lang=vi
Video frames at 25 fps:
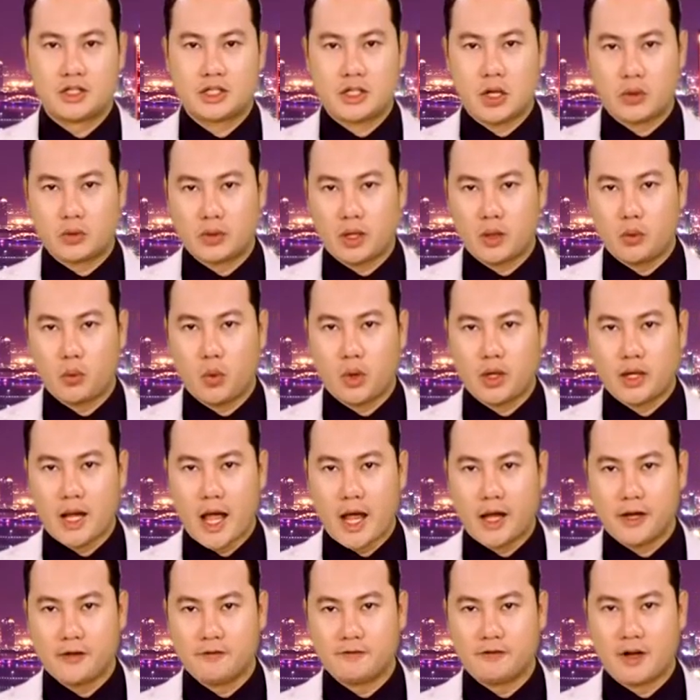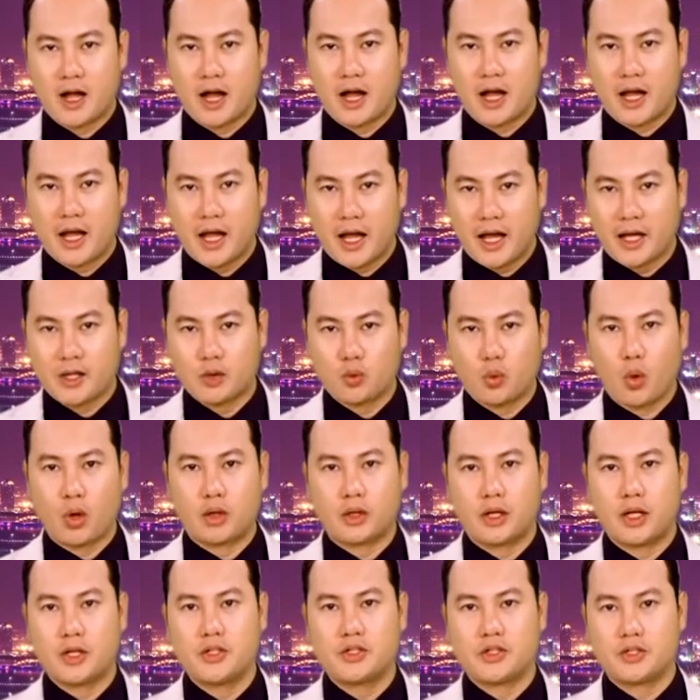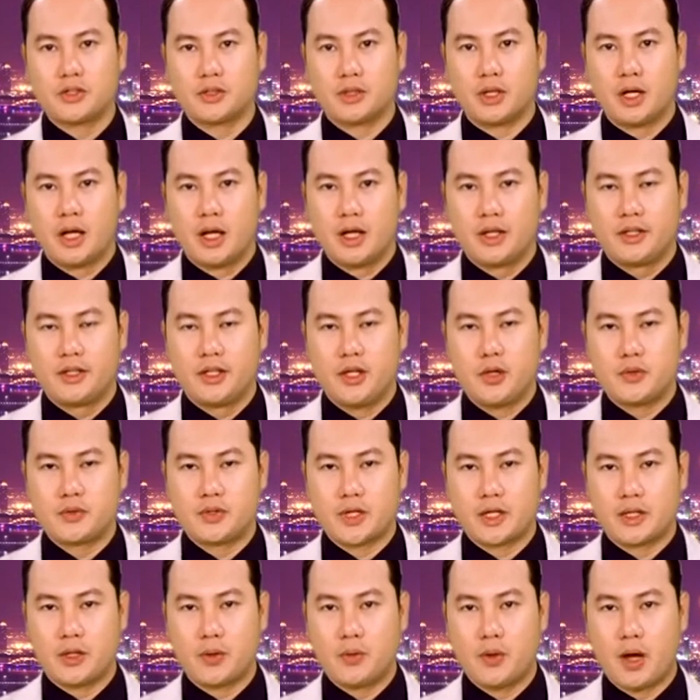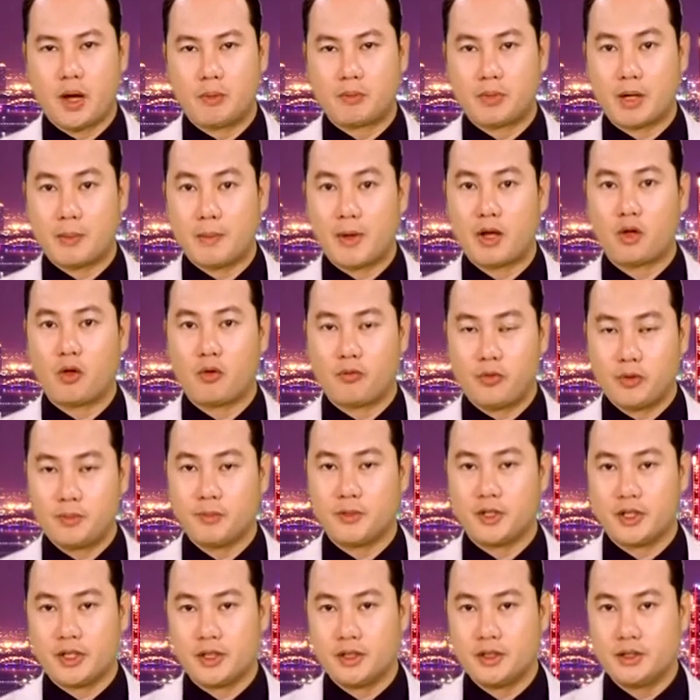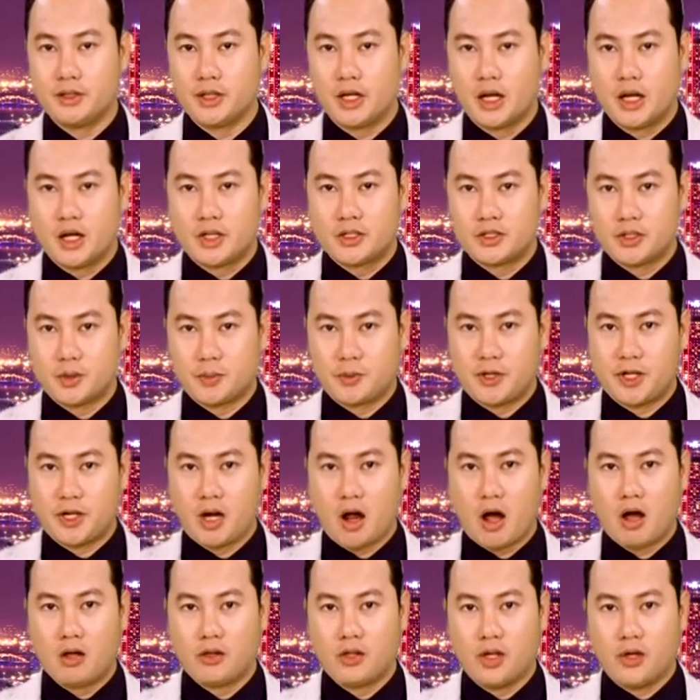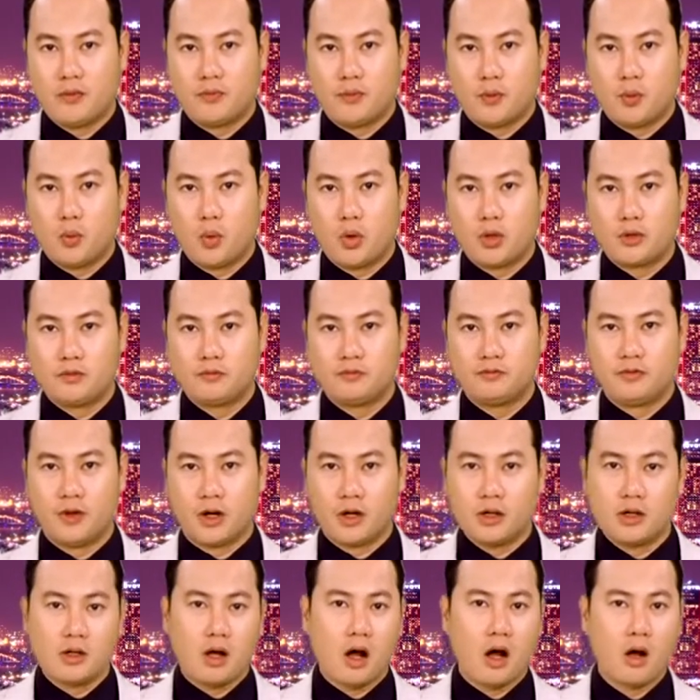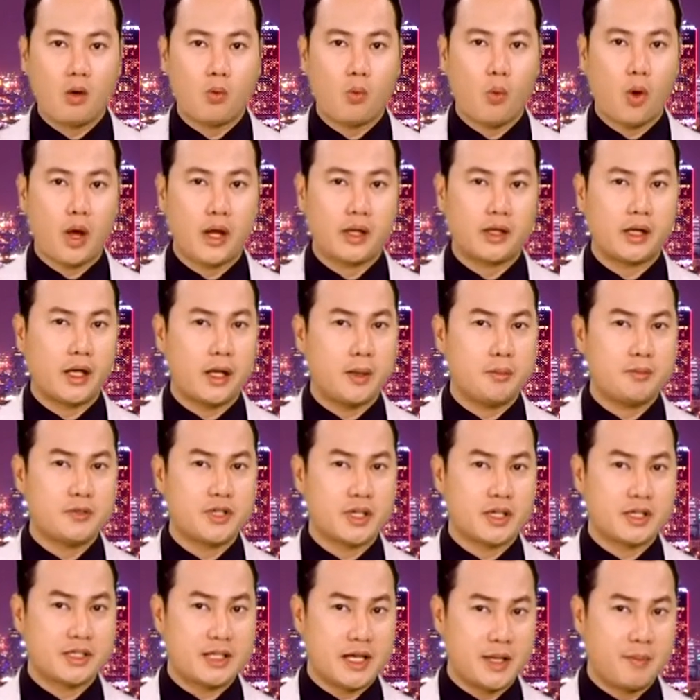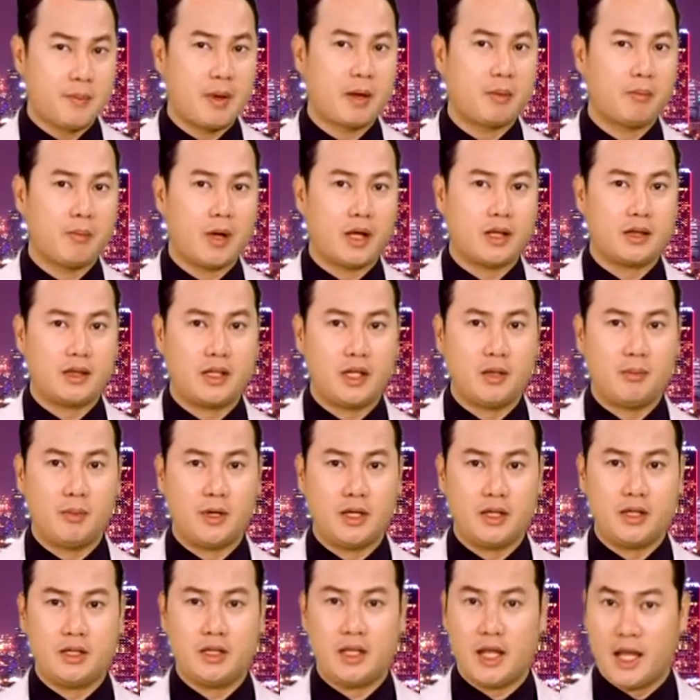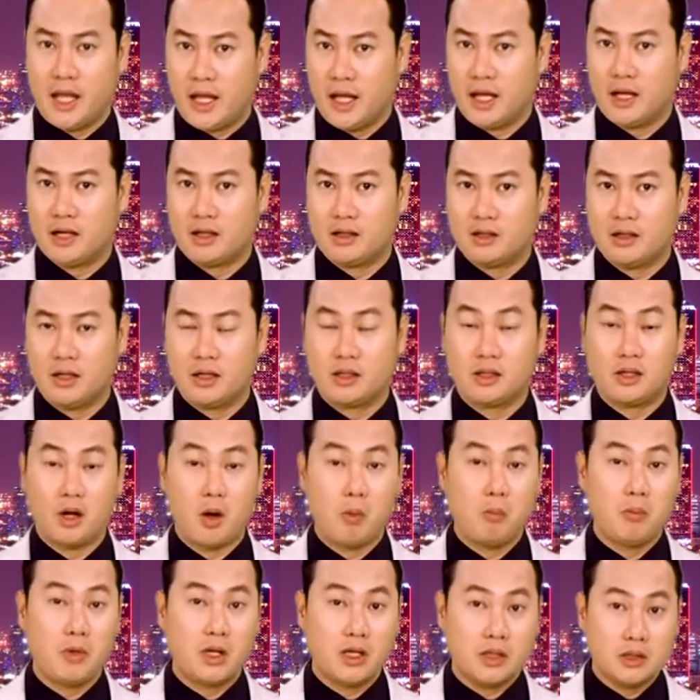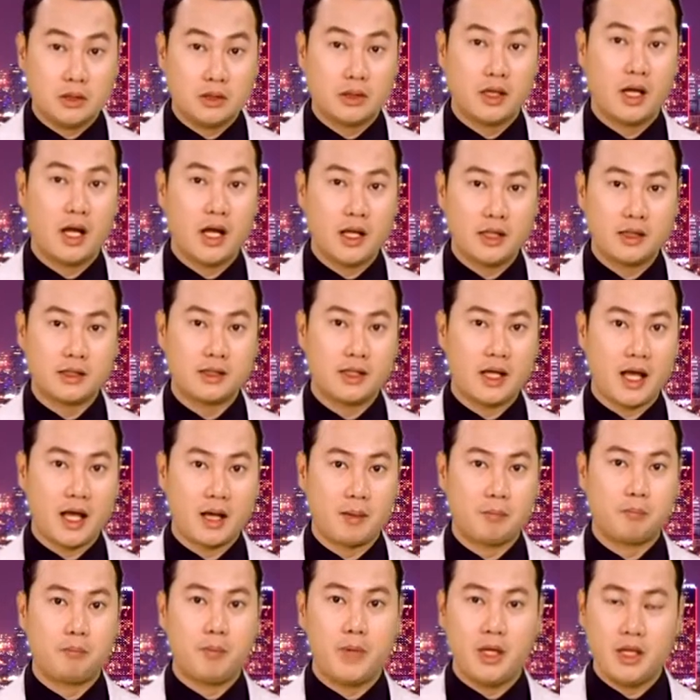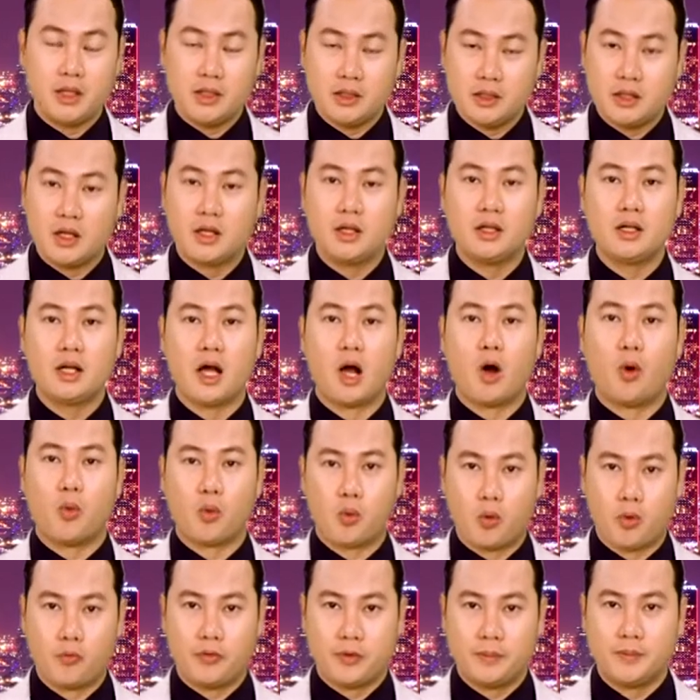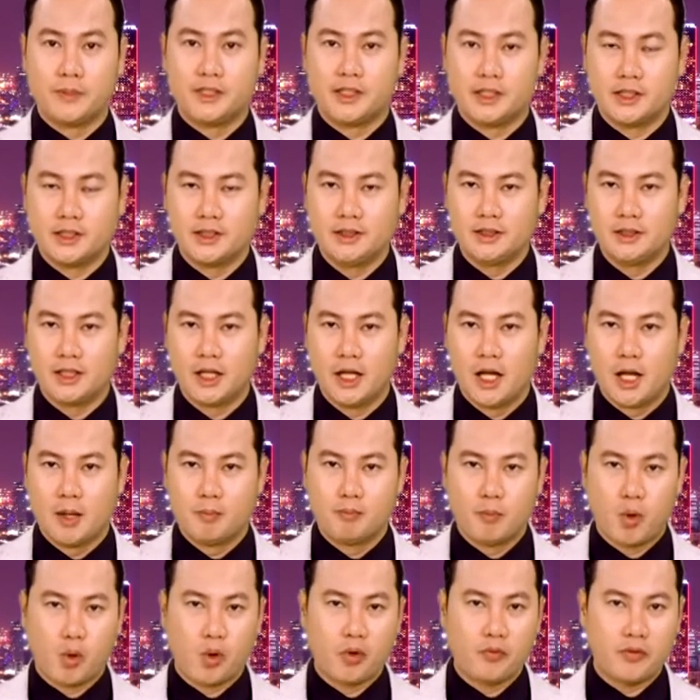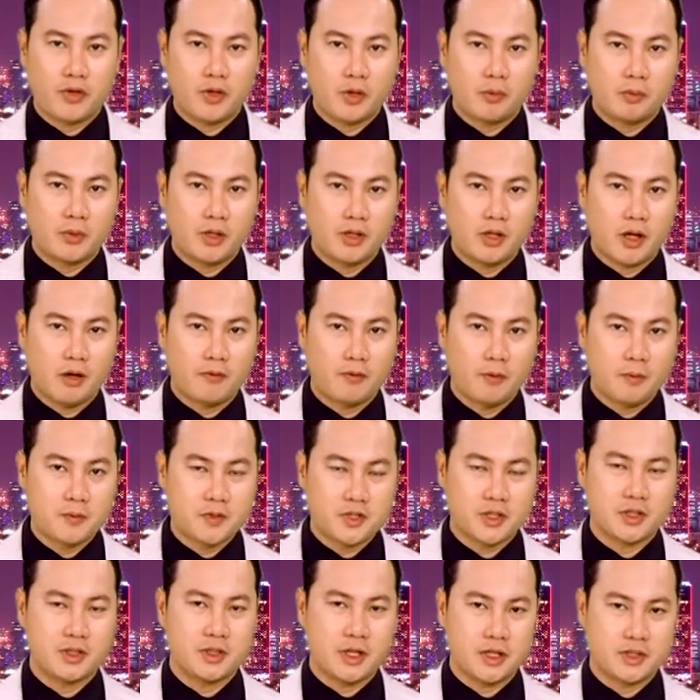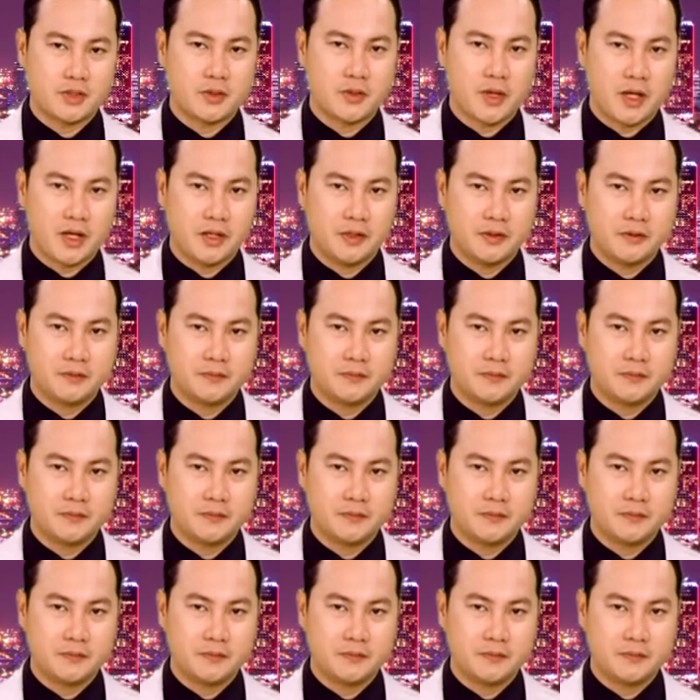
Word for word: Sau Tết Nguyên đáng và 2 tuần đến trường, nhiều trẻ tiểu học đã mắc Covid-19. Trong khi đó, nhiều phụ huynh vẫn có quan điểm rằng trẻ mắc bệnh chỉ bị nhẹ nên không lường hết các biến chứng hậu Covid-19. Mời quý vị cùng theo dõi phóng sự ngay sau đây.